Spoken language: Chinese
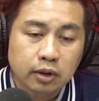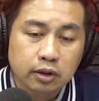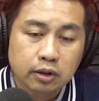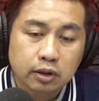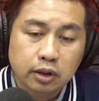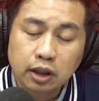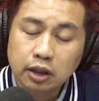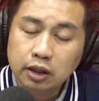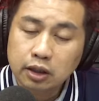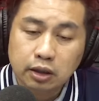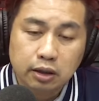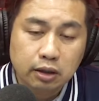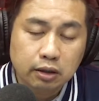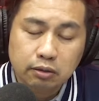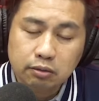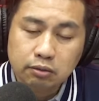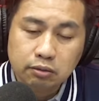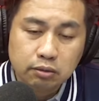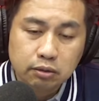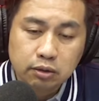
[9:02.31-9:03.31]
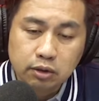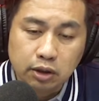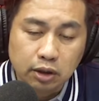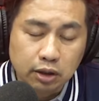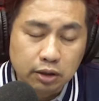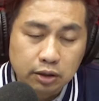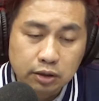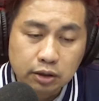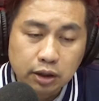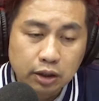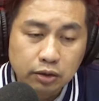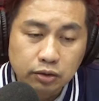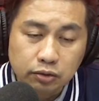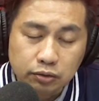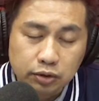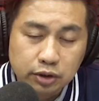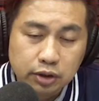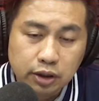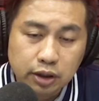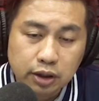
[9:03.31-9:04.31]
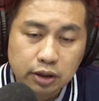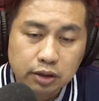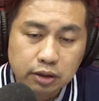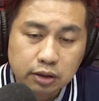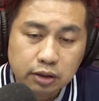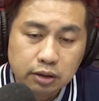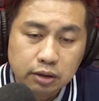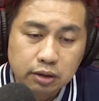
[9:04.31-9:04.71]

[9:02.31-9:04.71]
那可能它有一天，